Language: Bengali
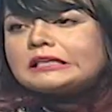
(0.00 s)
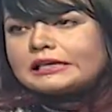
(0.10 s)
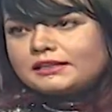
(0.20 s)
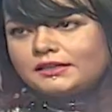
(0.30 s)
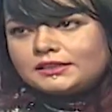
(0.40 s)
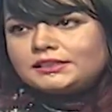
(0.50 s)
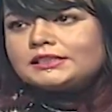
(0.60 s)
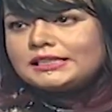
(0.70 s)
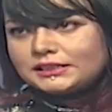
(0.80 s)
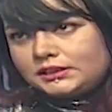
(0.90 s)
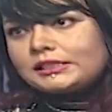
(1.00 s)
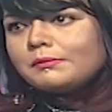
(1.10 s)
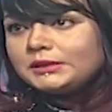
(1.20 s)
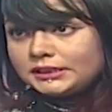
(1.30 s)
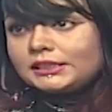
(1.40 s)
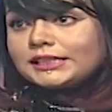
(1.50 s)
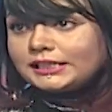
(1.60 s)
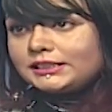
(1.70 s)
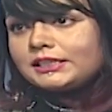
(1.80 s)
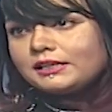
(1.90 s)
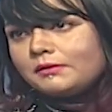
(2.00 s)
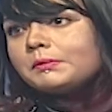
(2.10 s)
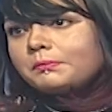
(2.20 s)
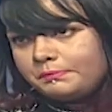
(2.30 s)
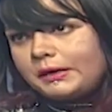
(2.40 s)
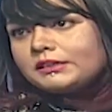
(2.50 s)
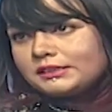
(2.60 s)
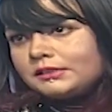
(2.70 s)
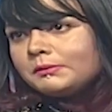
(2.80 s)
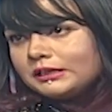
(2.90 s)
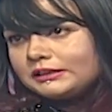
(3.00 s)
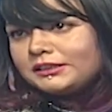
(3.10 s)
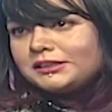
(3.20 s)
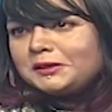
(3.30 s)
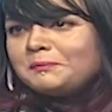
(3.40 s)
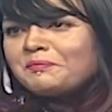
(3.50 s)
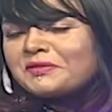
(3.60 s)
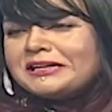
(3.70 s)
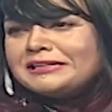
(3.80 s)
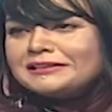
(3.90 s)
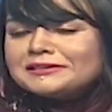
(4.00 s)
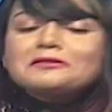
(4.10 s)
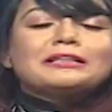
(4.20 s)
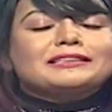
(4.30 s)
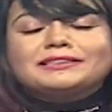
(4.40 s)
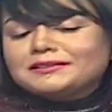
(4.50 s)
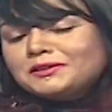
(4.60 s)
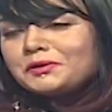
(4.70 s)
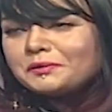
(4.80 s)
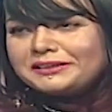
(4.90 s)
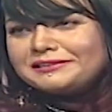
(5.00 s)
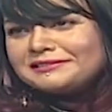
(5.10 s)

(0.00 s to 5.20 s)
থাকে আর কি যে ইয়েস আমি যেটা চাই সেটাই আমি পারতেছি বানাতে আর কি সো দ্যাটস দ্য স্টোরি